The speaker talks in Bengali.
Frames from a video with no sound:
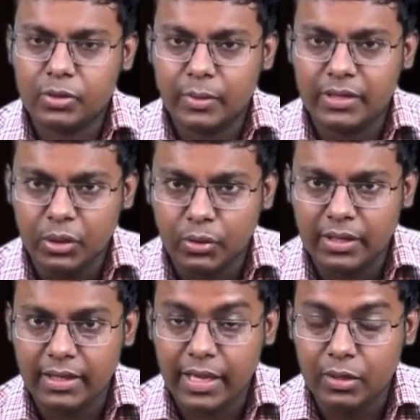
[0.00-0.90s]
তোমার
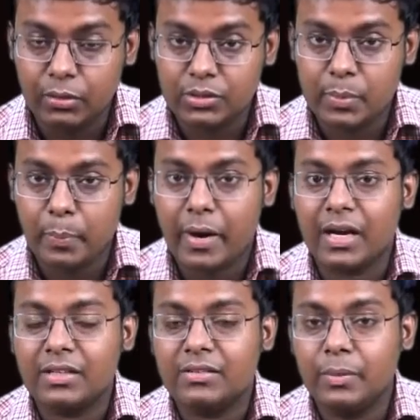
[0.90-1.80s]
ডিউরিং এইগুলো হচ্ছে
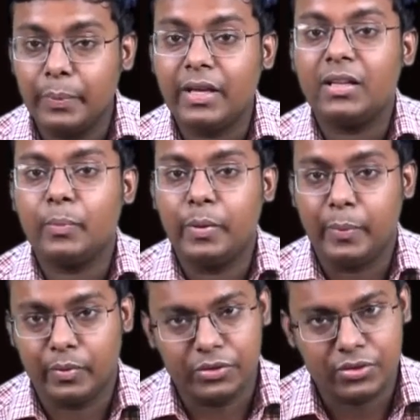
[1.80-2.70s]
পার্টিসিপিয়াল
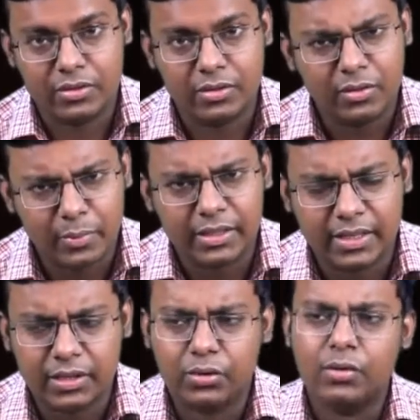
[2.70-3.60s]
প্রিপোজিশন এগুলো
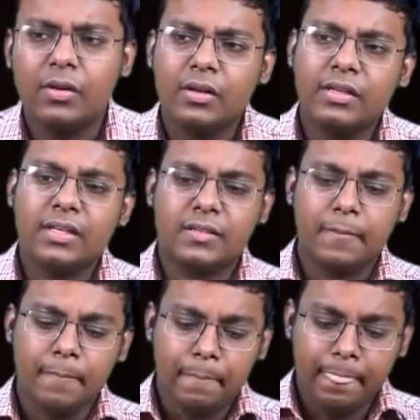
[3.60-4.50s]
মাথায় রেখো ঠিক আছে
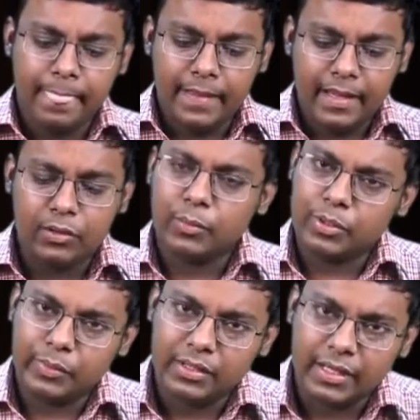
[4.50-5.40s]
এগুলো
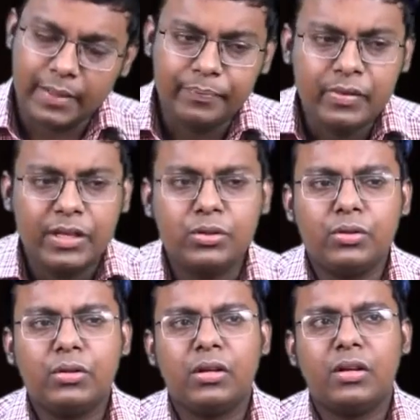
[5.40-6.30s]
মোটামুটি থাকে কিছু
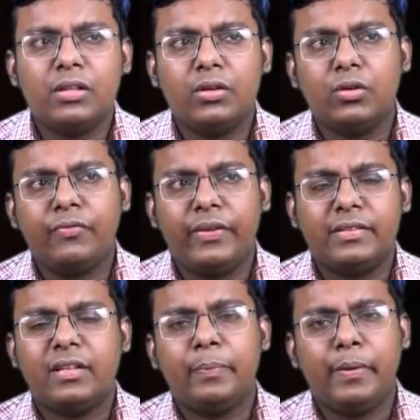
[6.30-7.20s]
ধরো
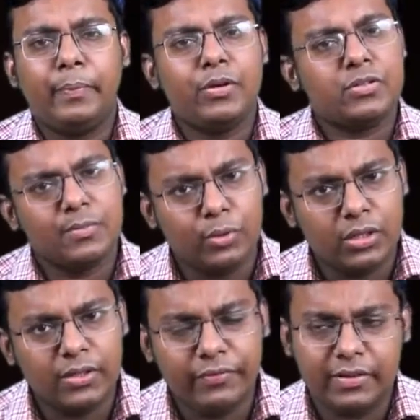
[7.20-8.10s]
ফ্রেজাল প্রিপোজিশন
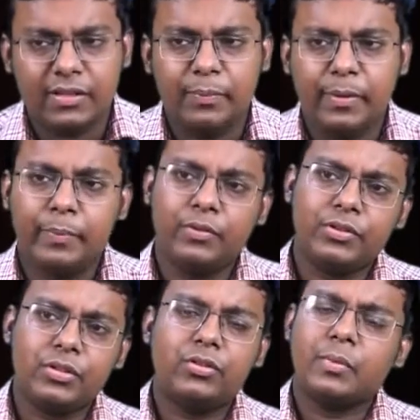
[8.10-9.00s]
বলে দিই ফ্রেজাল
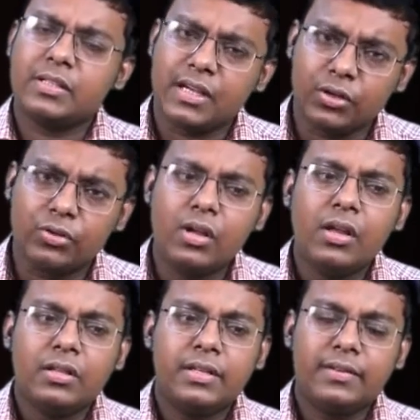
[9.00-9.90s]
প্রিপোজিশন তোমরা জানো
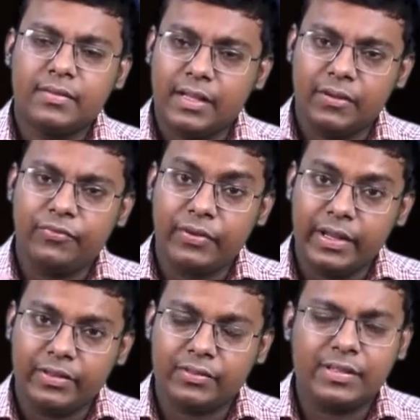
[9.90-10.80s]
যে ইটস লাইক এ
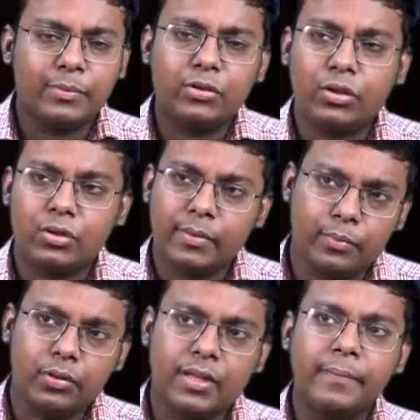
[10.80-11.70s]
ফ্রেজ যেমন ধরো আমি
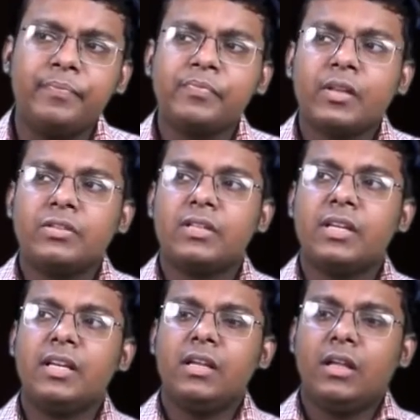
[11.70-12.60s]
বললাম যে